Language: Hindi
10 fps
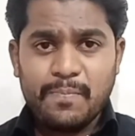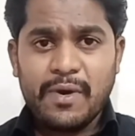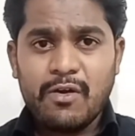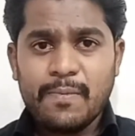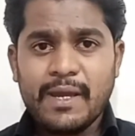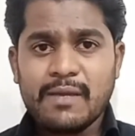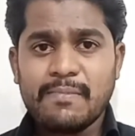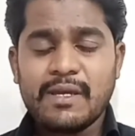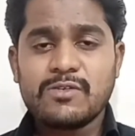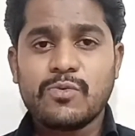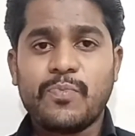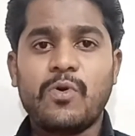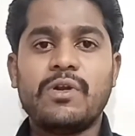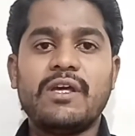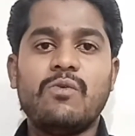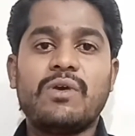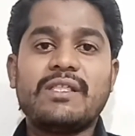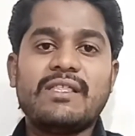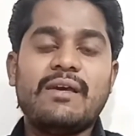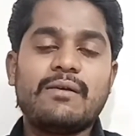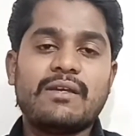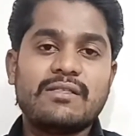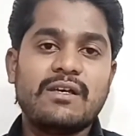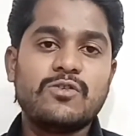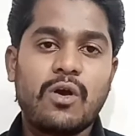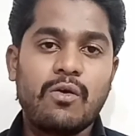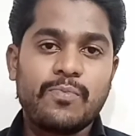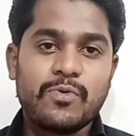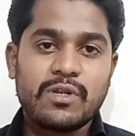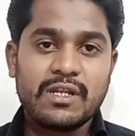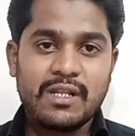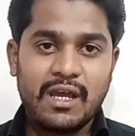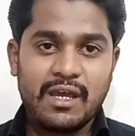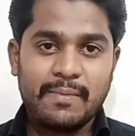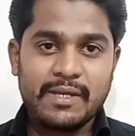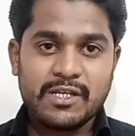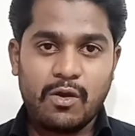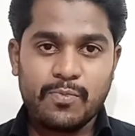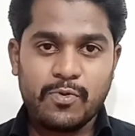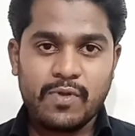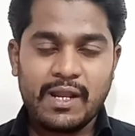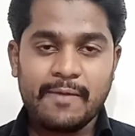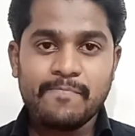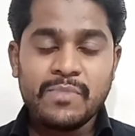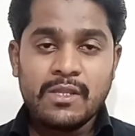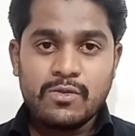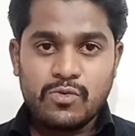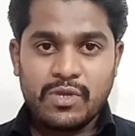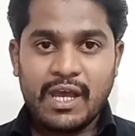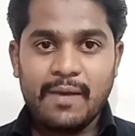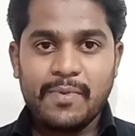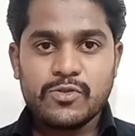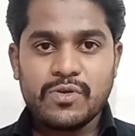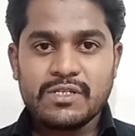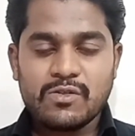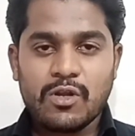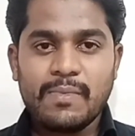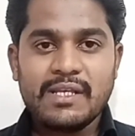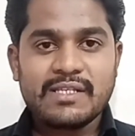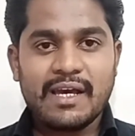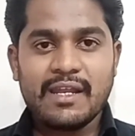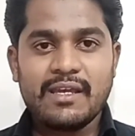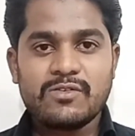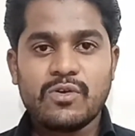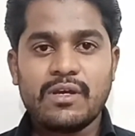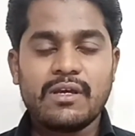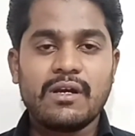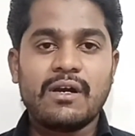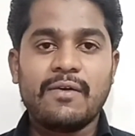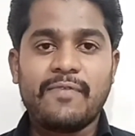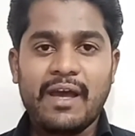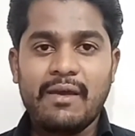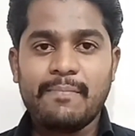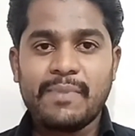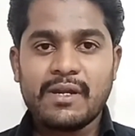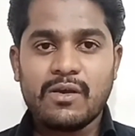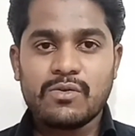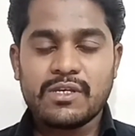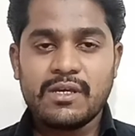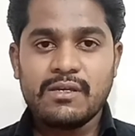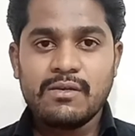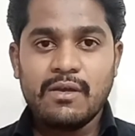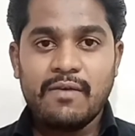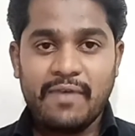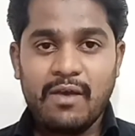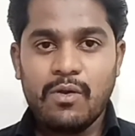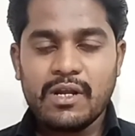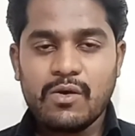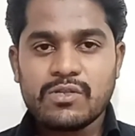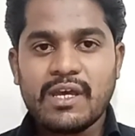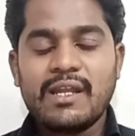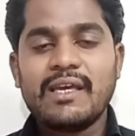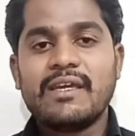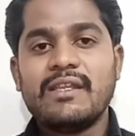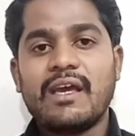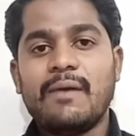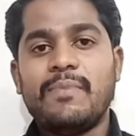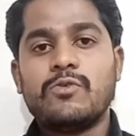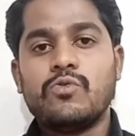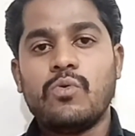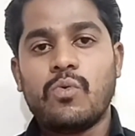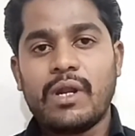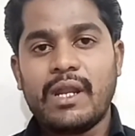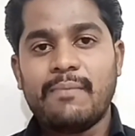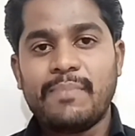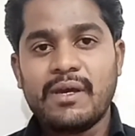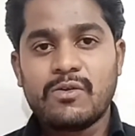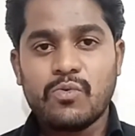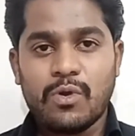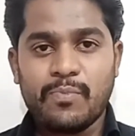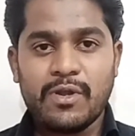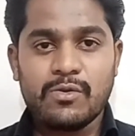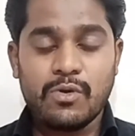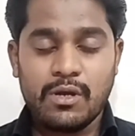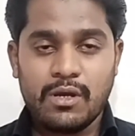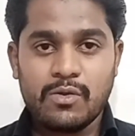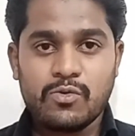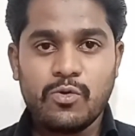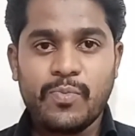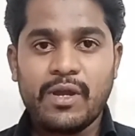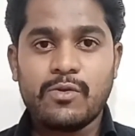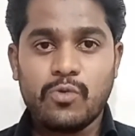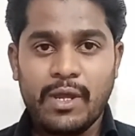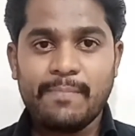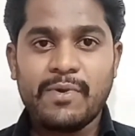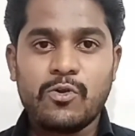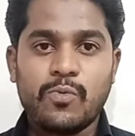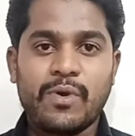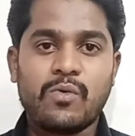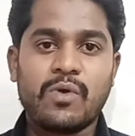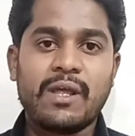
पावर बैंक में जो पोर्ट है वो कितने कितना जो आउटपुट कितना एम का आउटपुट वाला है तो यहाँ पर जो है नॉर्मली सारे जो है फाइव एम्पेयर का होते हैं फाइव वोल्ट का होता है लेकिन यहाँ पर टू वन एम्पेयर वन पॉइंट टू पॉइंट टू एम्पेयर टू पॉइंट वन